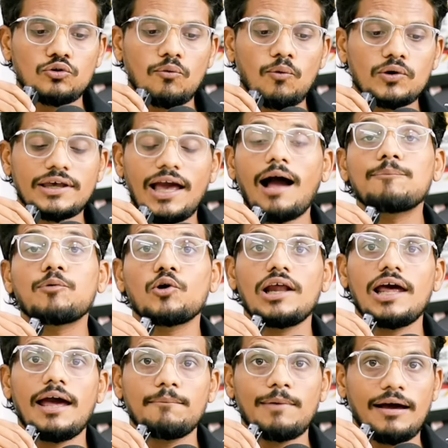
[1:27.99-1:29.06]
तो वो क्या
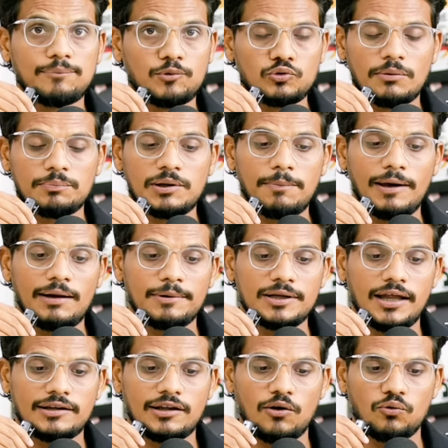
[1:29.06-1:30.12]
बोले हैं मैं आपको सबसे पहले
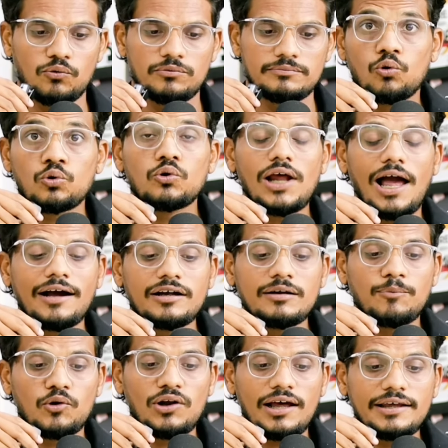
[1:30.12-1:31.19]
बताता हूं उन्होंने
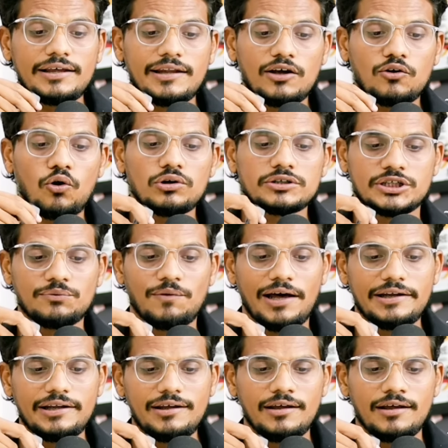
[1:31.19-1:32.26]
अगर बोला कि देखो
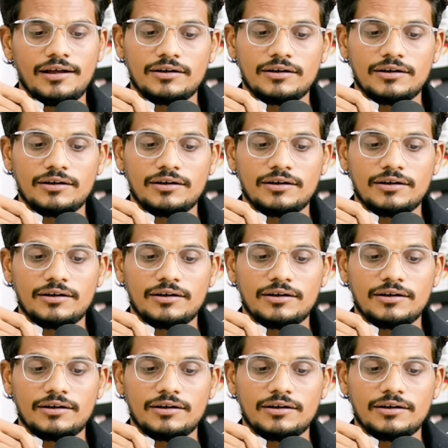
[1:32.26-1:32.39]
शिवानी